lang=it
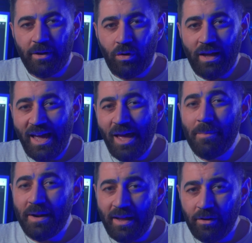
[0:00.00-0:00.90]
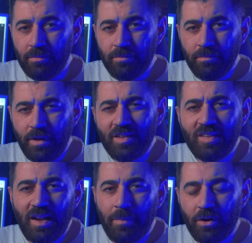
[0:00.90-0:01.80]
parola ebreo e
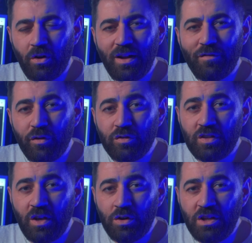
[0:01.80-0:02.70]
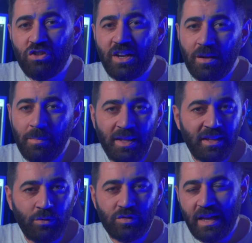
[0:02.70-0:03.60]
se la parola fosse
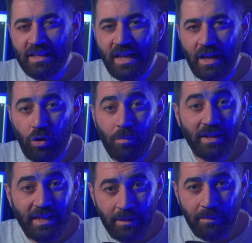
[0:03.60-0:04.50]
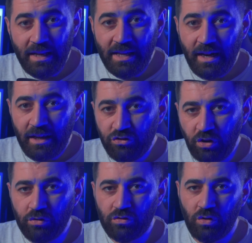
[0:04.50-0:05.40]
originariamente usata come termine
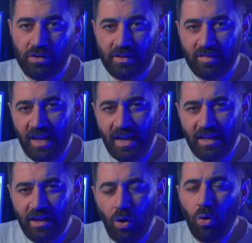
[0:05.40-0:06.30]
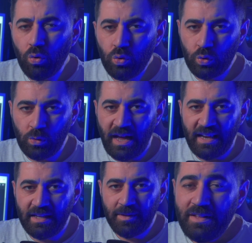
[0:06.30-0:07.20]
religioso, razziale o
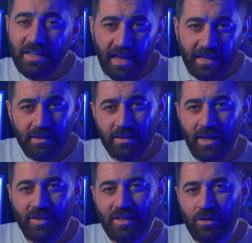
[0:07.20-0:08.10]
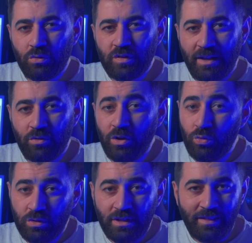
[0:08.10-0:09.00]
culturale. Direi che è stato usato in
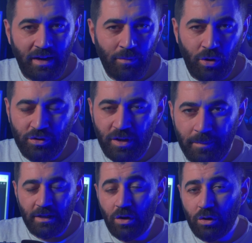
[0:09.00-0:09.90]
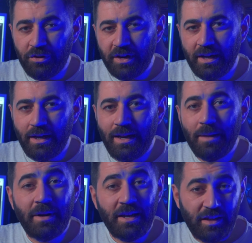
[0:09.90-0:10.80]
tutti e tre i modi. Inoltre
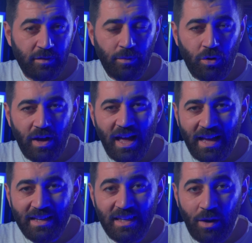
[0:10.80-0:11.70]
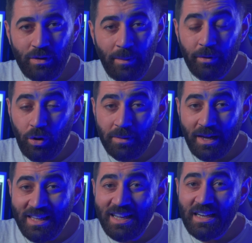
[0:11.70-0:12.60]
l'ebraismo ha anche una
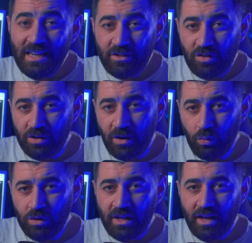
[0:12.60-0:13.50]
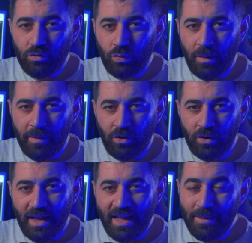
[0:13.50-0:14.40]
propria inclinazione unica sulla parola